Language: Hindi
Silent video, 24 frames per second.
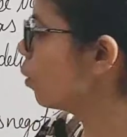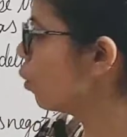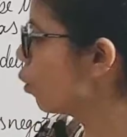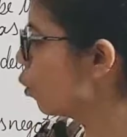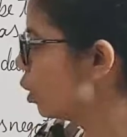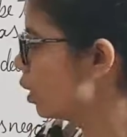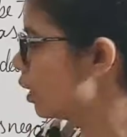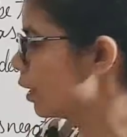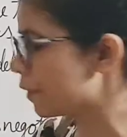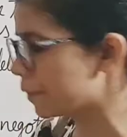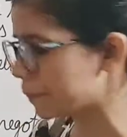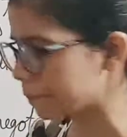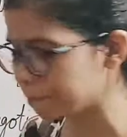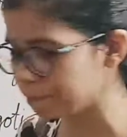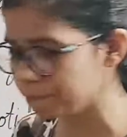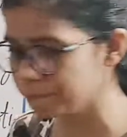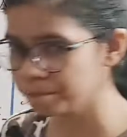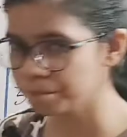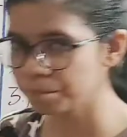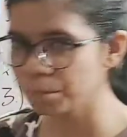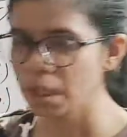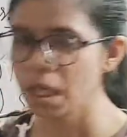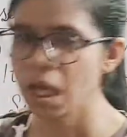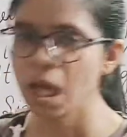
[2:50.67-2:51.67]
होल्डर
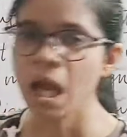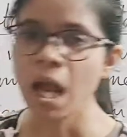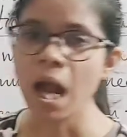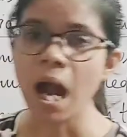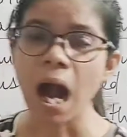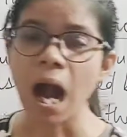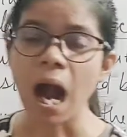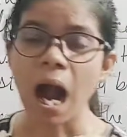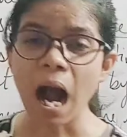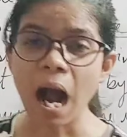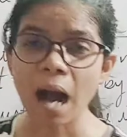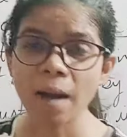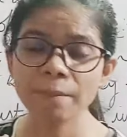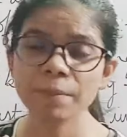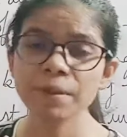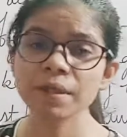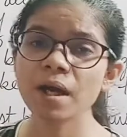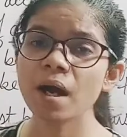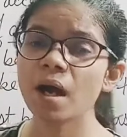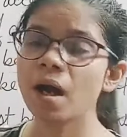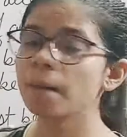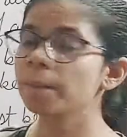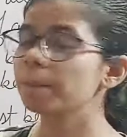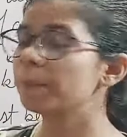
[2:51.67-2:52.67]
अब
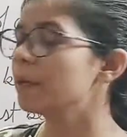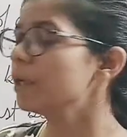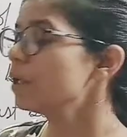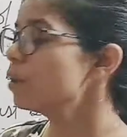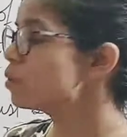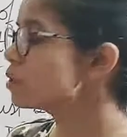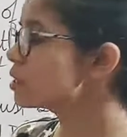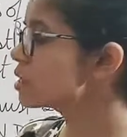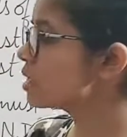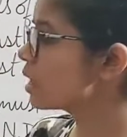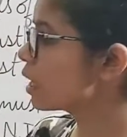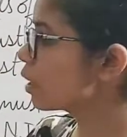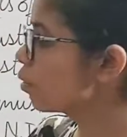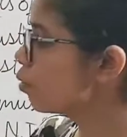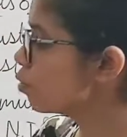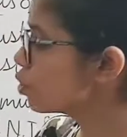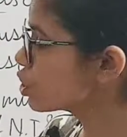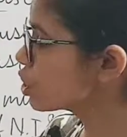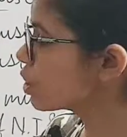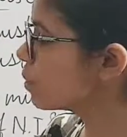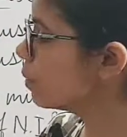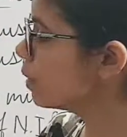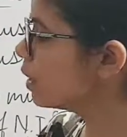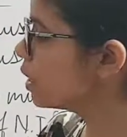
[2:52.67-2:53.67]
यहाँ पे उस
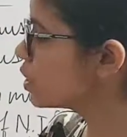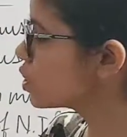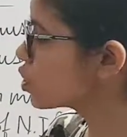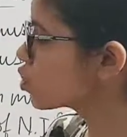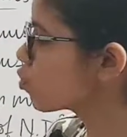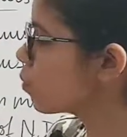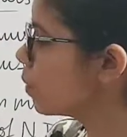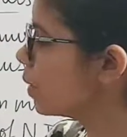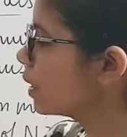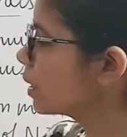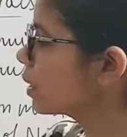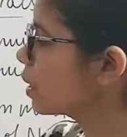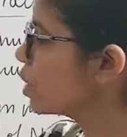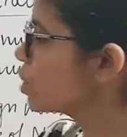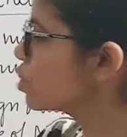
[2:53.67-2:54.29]
नेगोशिएबल इंस्ट्रूमेंट का